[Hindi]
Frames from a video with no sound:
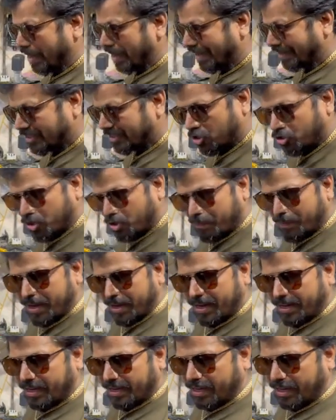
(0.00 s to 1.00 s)
भैया से जिन
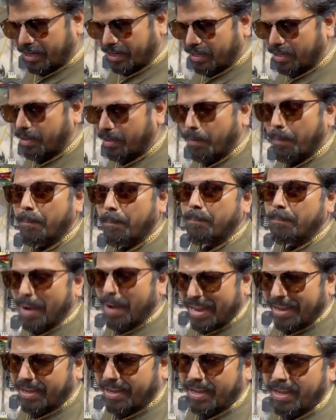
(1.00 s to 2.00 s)
भैया की
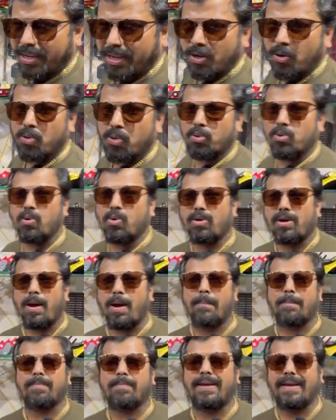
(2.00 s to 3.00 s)
बाइक है कि उनको
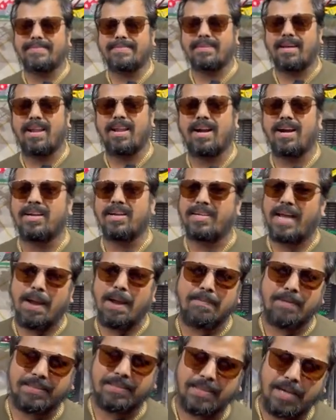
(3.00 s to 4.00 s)
काम कैसा लगा
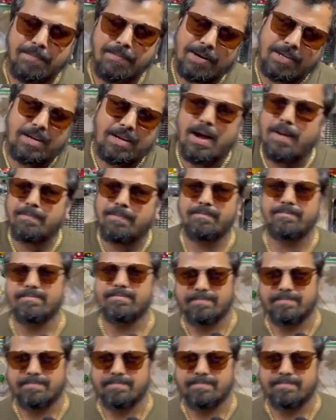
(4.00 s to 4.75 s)
टाइम लगता है बट काम